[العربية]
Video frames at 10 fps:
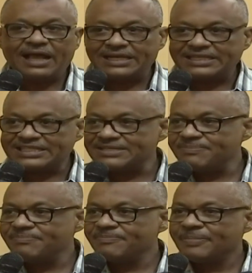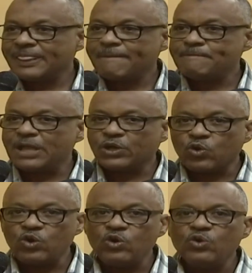حنلتزم
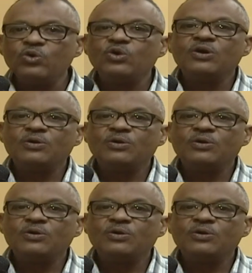بكل